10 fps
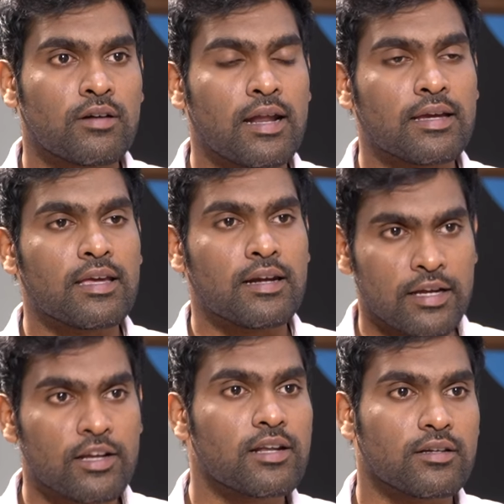అలాగే
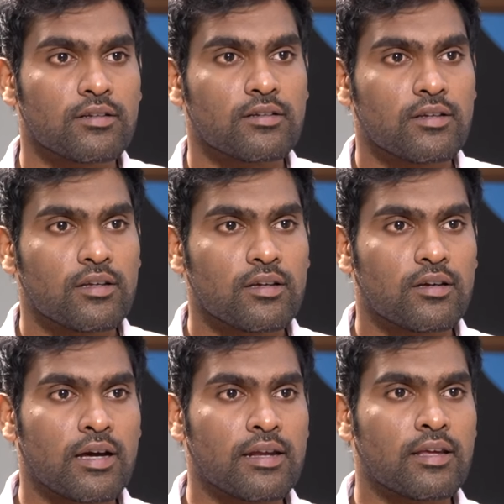రెగ్యులర్
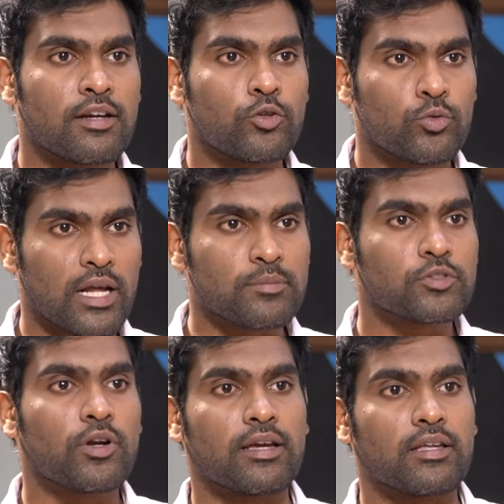అనే టూ
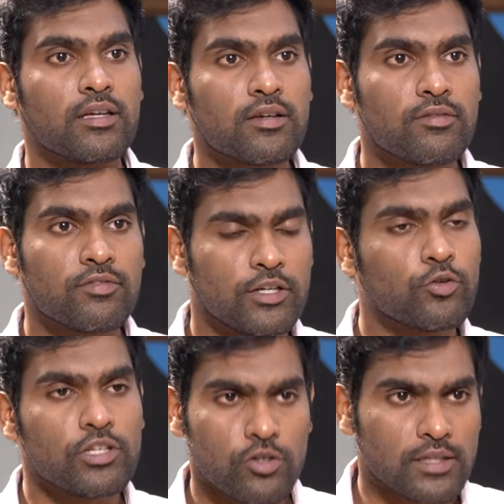టైప్స్ ఉన్నాయి కదా వీటి
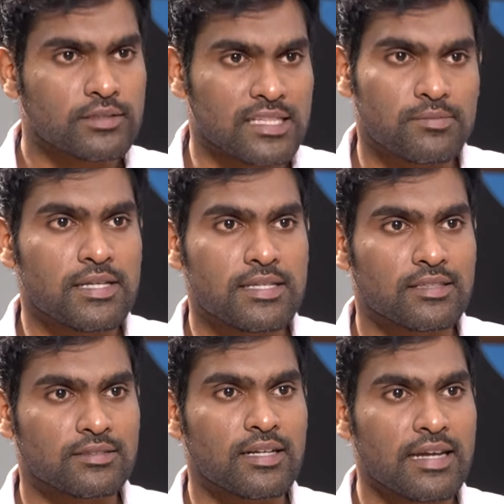గురించి కాస్త ఎక్స్ప్లెయిన్
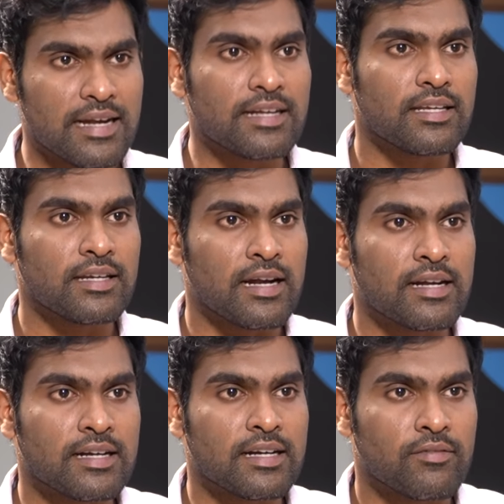చేస్తారా ఏంటి ఈ
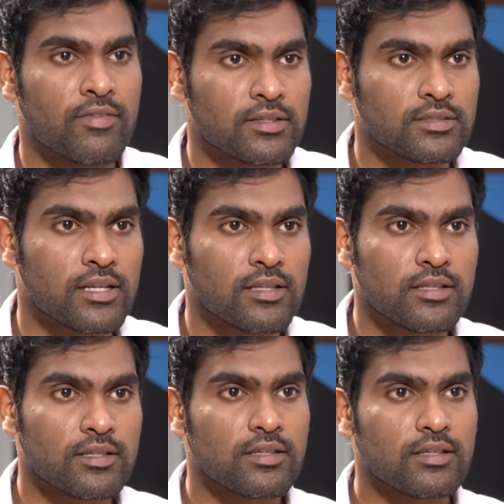రెండింటికి డిఫరెన్స్ అనేది